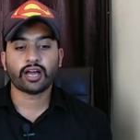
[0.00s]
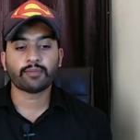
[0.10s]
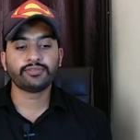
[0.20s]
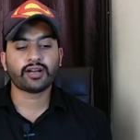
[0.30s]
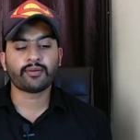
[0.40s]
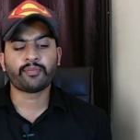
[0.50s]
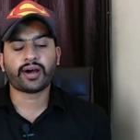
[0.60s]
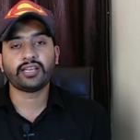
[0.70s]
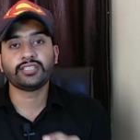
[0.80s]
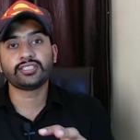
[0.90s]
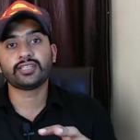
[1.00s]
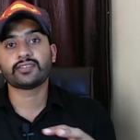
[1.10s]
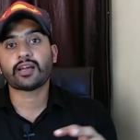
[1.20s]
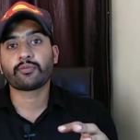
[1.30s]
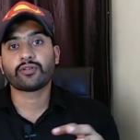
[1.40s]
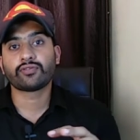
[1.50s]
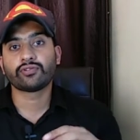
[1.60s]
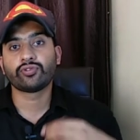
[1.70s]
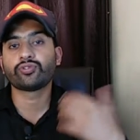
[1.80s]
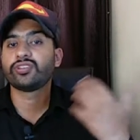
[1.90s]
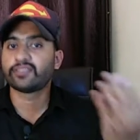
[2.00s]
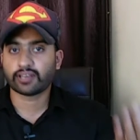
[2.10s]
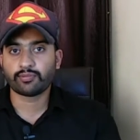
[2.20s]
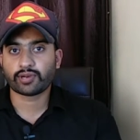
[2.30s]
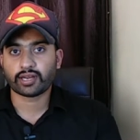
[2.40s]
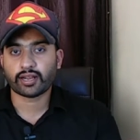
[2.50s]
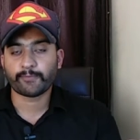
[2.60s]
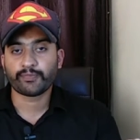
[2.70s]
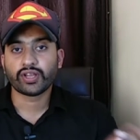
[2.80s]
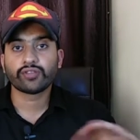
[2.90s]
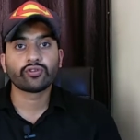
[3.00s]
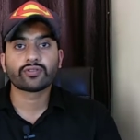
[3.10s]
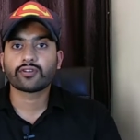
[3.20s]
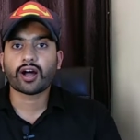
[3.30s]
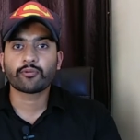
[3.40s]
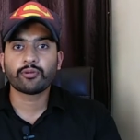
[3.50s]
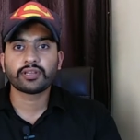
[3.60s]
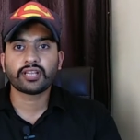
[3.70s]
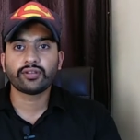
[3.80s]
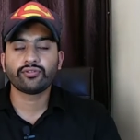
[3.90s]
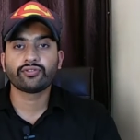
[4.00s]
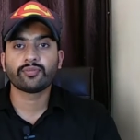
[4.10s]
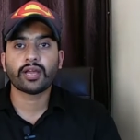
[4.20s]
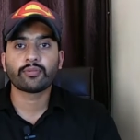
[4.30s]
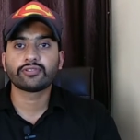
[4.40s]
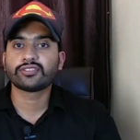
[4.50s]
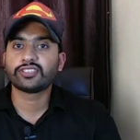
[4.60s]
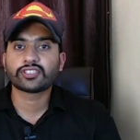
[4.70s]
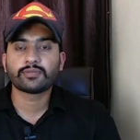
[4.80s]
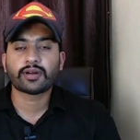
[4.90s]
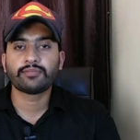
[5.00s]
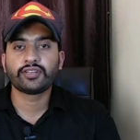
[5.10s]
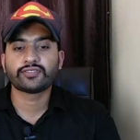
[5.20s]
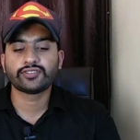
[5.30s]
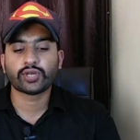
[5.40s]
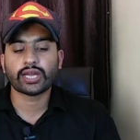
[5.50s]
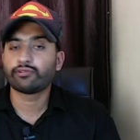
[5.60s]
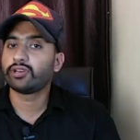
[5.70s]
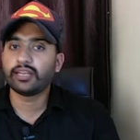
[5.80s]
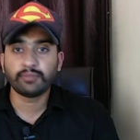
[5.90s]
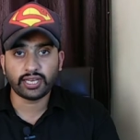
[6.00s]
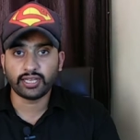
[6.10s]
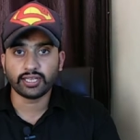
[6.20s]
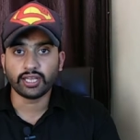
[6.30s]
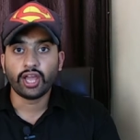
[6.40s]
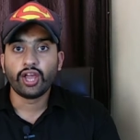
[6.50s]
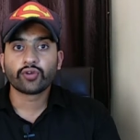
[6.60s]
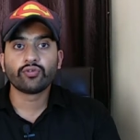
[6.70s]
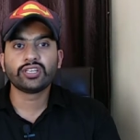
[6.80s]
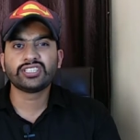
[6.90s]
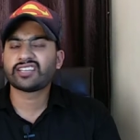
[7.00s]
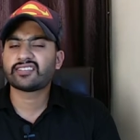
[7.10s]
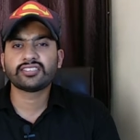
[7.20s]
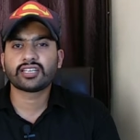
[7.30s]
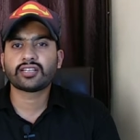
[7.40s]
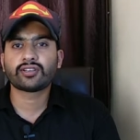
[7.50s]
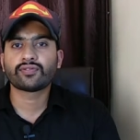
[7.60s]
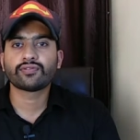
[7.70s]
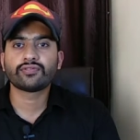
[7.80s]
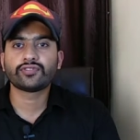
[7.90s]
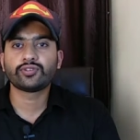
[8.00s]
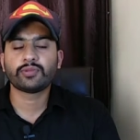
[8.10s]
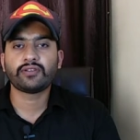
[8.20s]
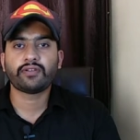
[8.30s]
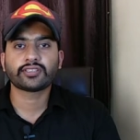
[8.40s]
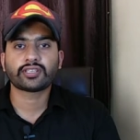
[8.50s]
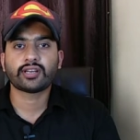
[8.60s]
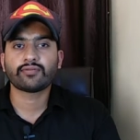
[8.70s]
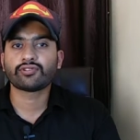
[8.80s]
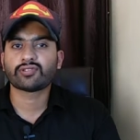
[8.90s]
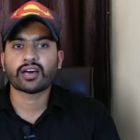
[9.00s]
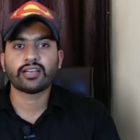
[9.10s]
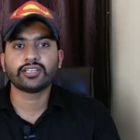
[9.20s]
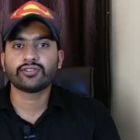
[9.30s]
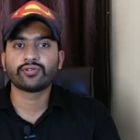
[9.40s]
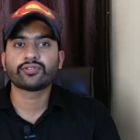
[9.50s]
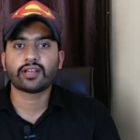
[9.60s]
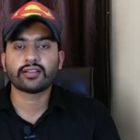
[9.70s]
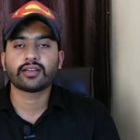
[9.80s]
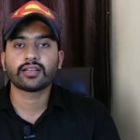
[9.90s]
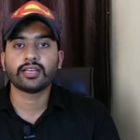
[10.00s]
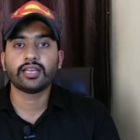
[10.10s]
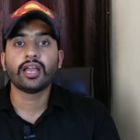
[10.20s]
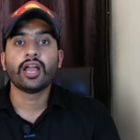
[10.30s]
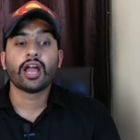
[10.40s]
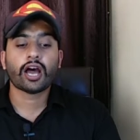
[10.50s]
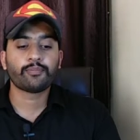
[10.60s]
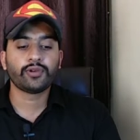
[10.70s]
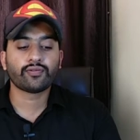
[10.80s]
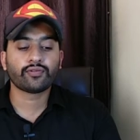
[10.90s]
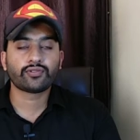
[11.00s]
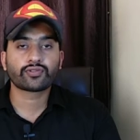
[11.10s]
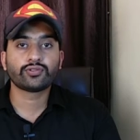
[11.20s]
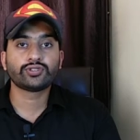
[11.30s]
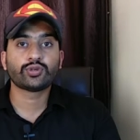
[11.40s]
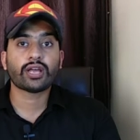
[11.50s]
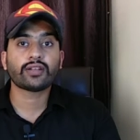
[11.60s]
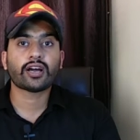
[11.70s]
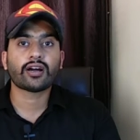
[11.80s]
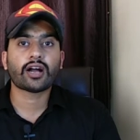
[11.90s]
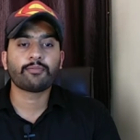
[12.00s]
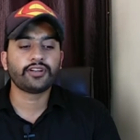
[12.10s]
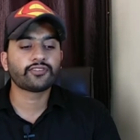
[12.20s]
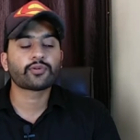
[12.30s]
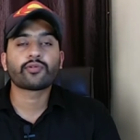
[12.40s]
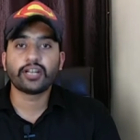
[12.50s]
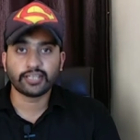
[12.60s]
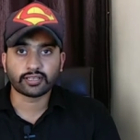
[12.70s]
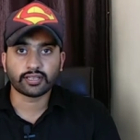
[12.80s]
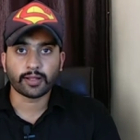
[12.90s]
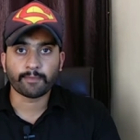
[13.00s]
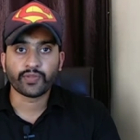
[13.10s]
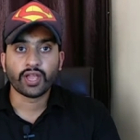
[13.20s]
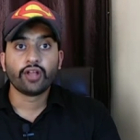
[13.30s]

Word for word: अब अब मान लीजिए जैसे आपका फ़ोन दो तीन साल पुराना है तो आपको पता है कि उसमें आपको सिस्टम अपडेट्स जो है वो नहीं मिलेंगी क्योंकि ज़्यादातर फ़ोन्स जो मैन्युफैक्चरर हैं वो साल या दो साल तक ही अपने फ़ोन्स को जो है अपडेट्स प्रोवाइड करते हैं